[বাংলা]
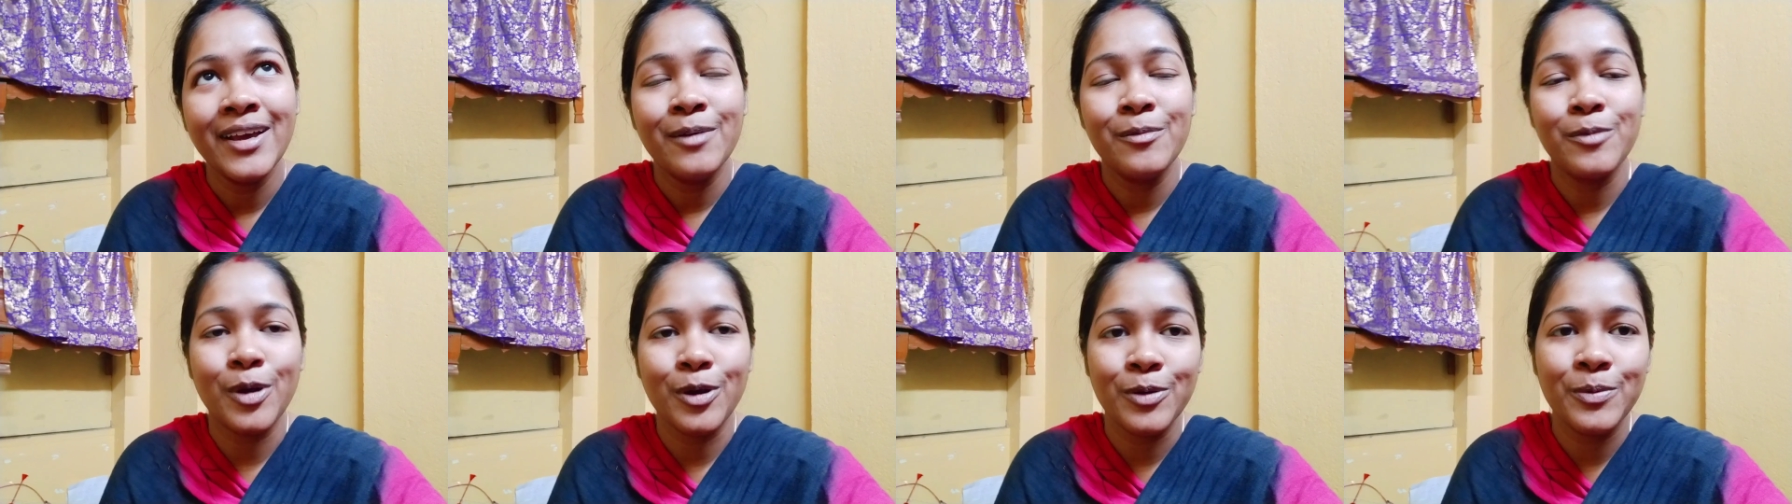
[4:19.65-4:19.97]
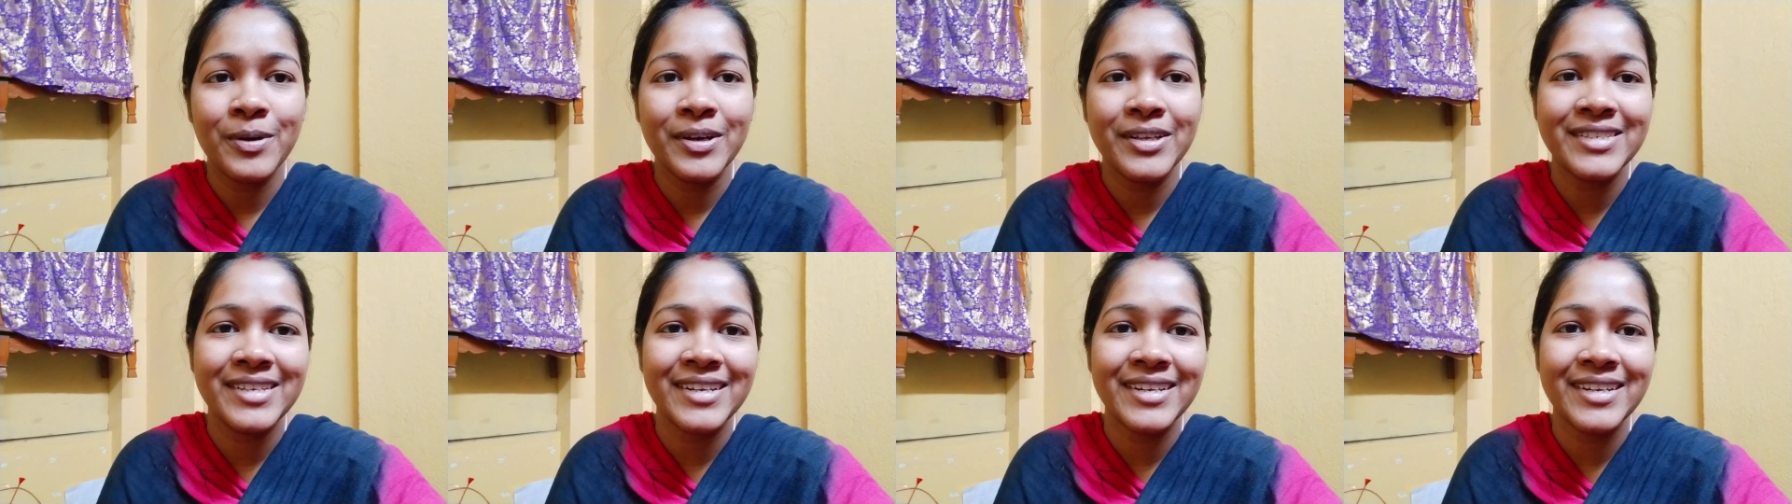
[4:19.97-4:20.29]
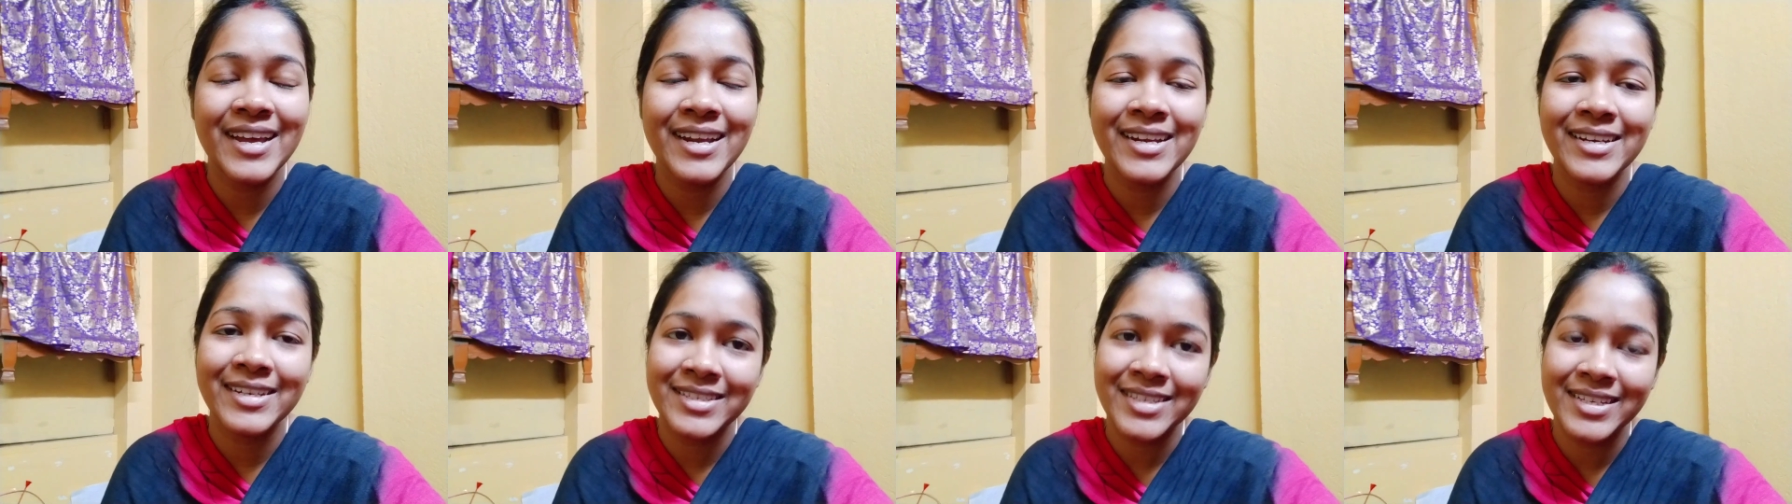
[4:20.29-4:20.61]
ভগবান জানে
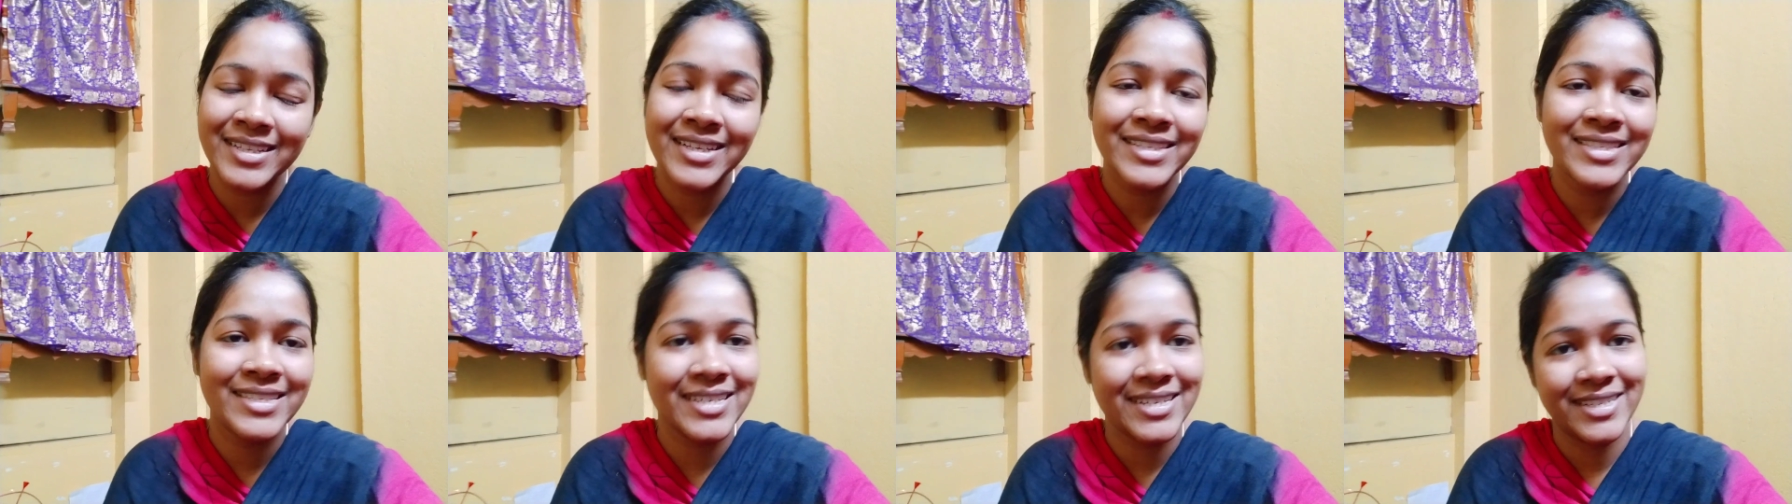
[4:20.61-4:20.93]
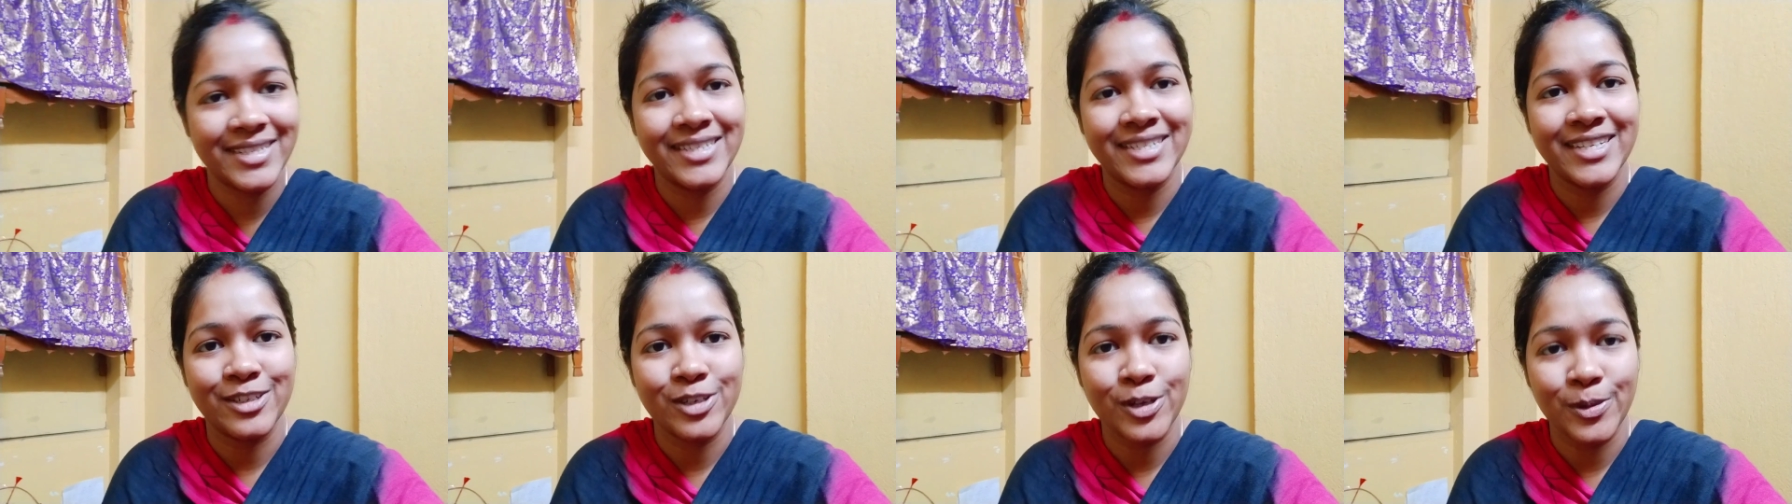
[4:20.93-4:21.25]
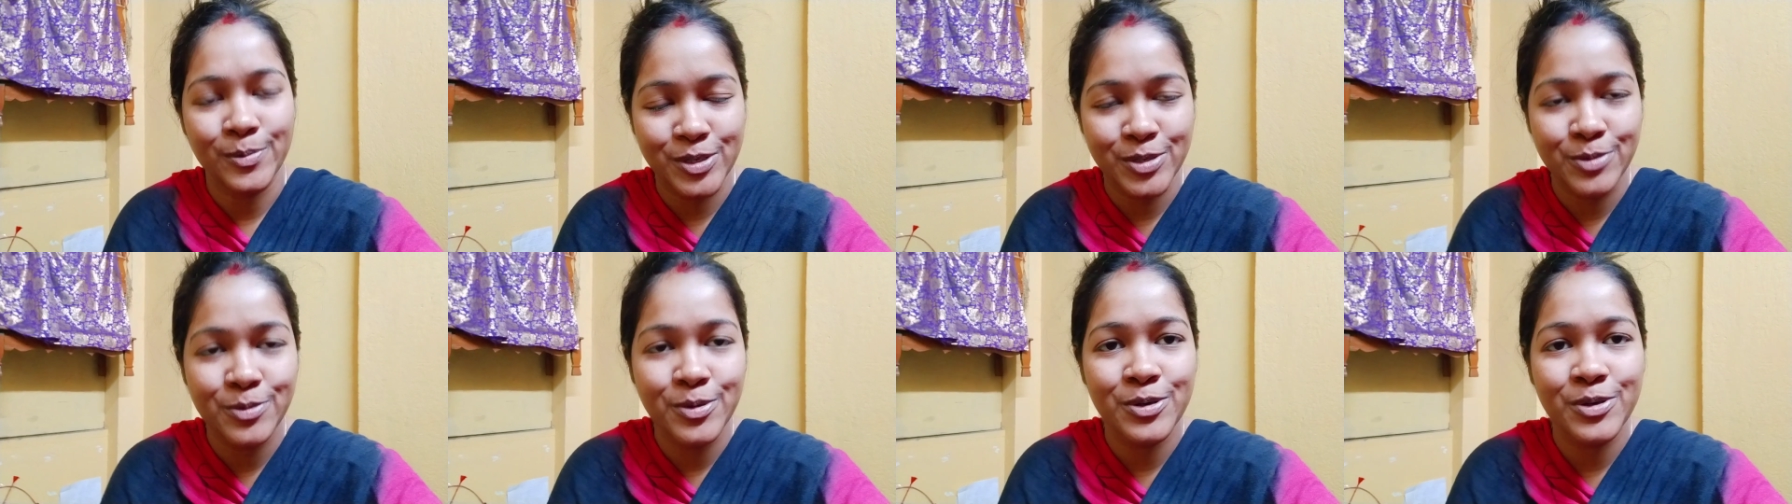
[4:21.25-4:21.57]
আর নিজেদের চেষ্টা
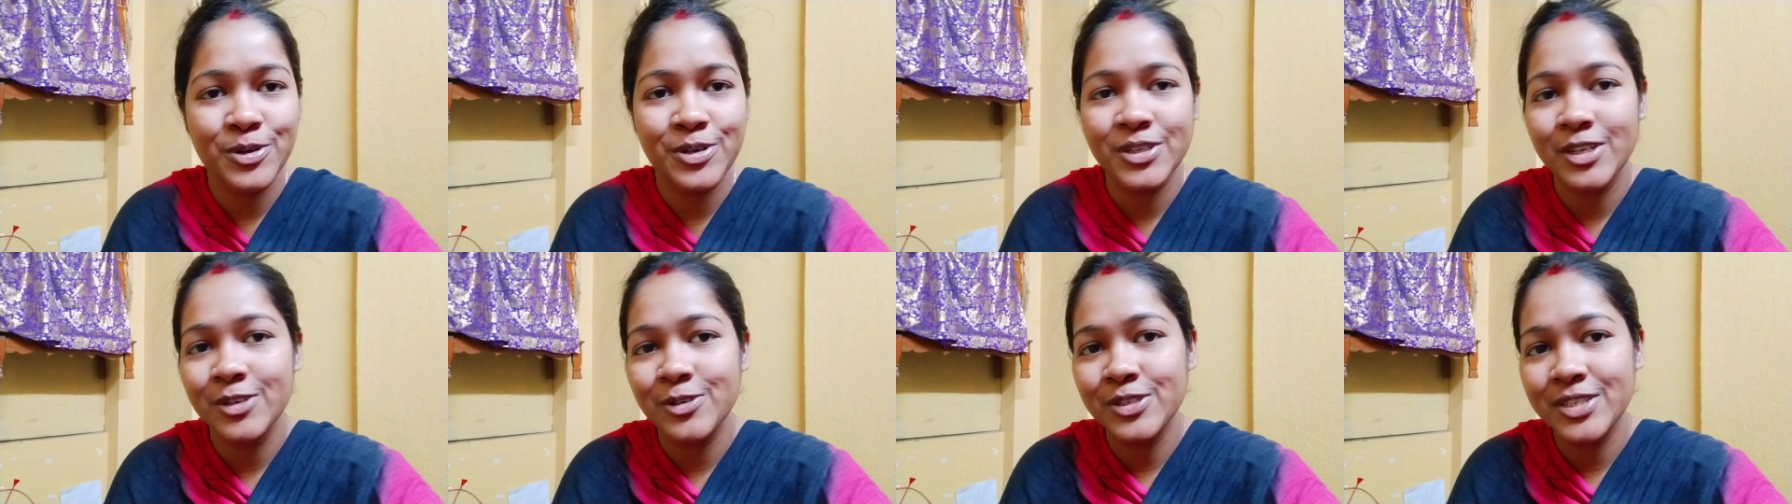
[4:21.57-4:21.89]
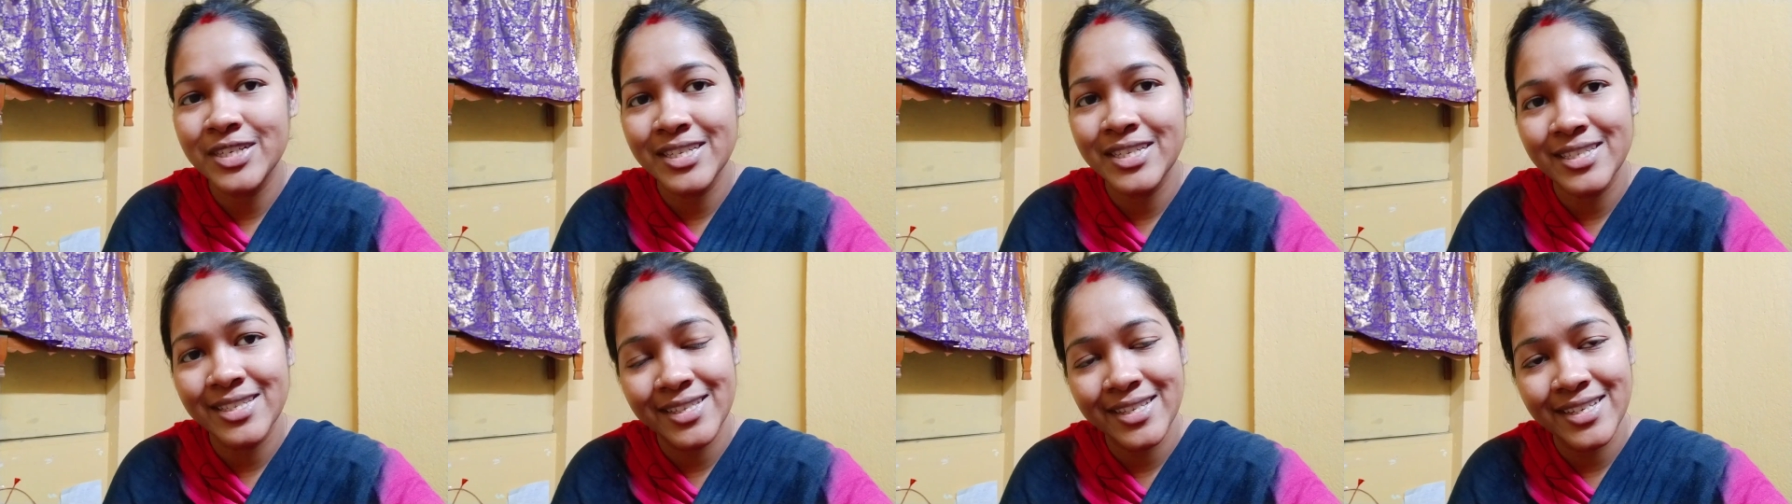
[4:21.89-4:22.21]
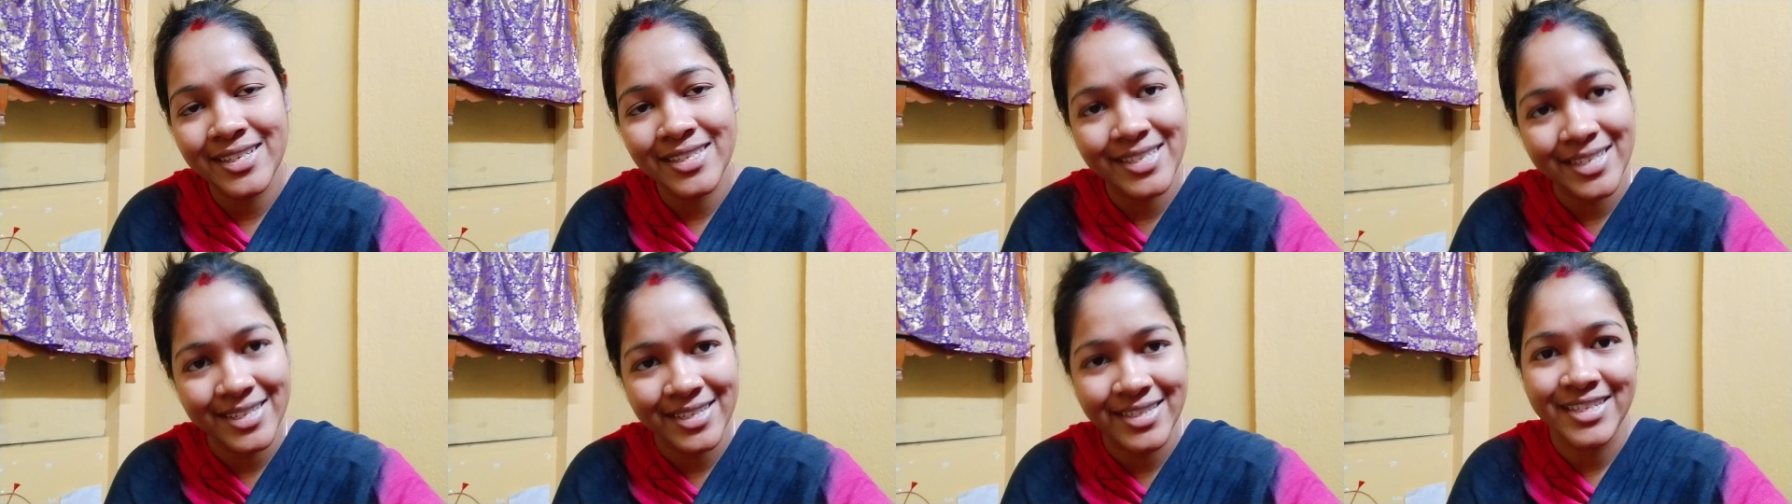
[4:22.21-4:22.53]
সবচেয়ে বড় কথা হচ্ছে নিজেদের
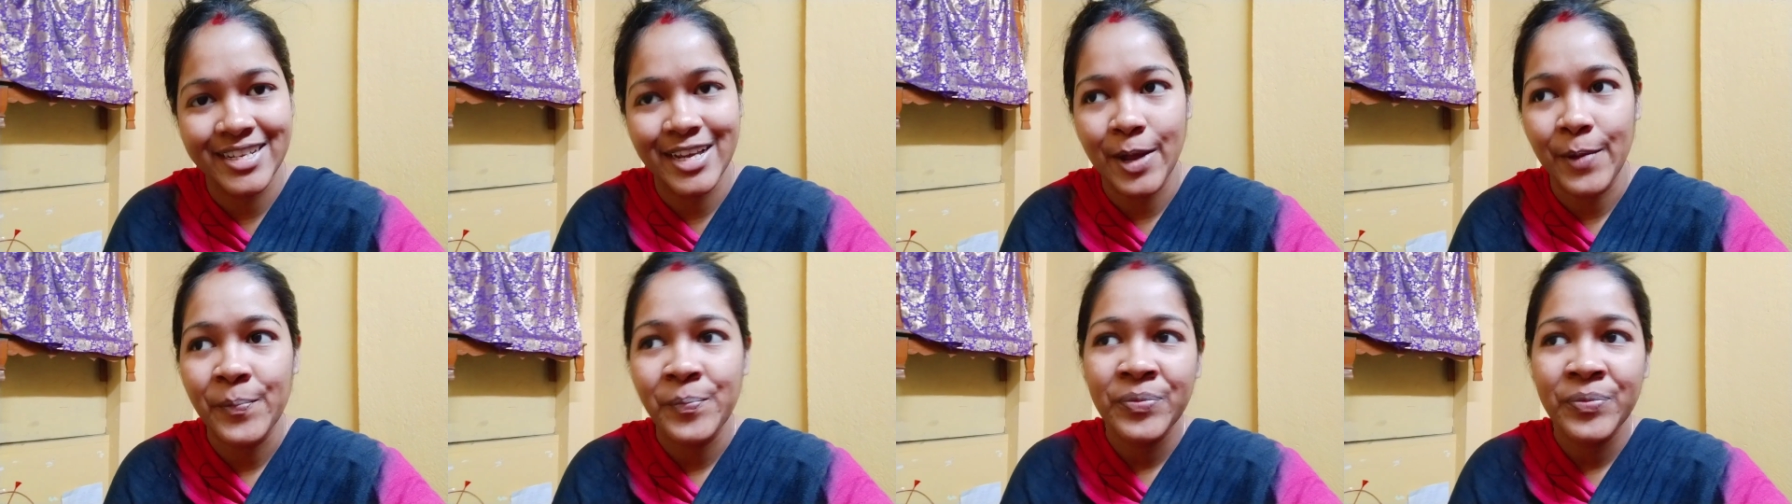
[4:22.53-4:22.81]
চেষ্টা